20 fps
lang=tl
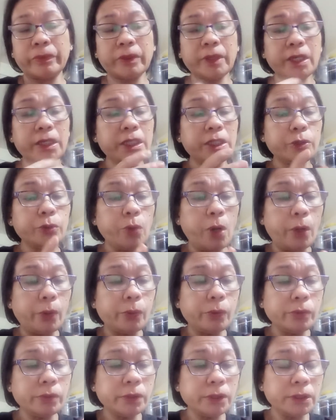Naginto
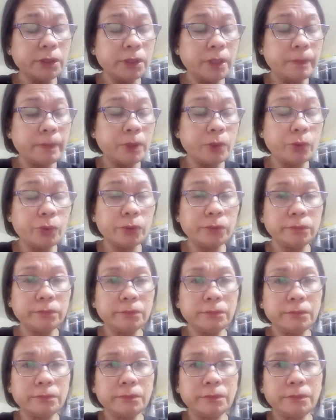ako. Sabi ko,
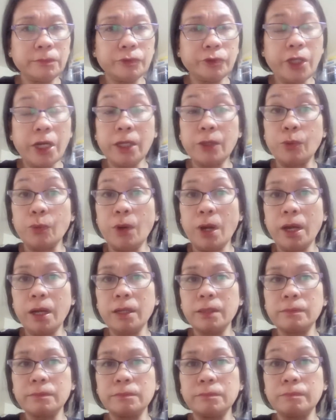try ko nga,
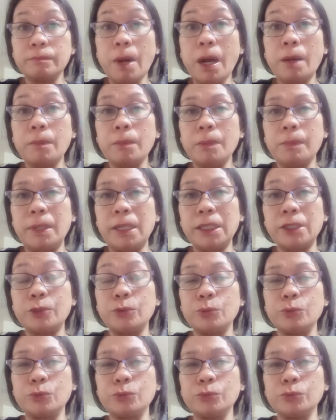baka mabalik
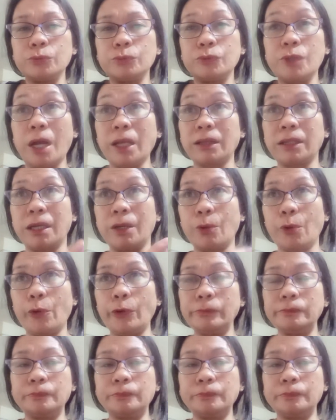yung dati ko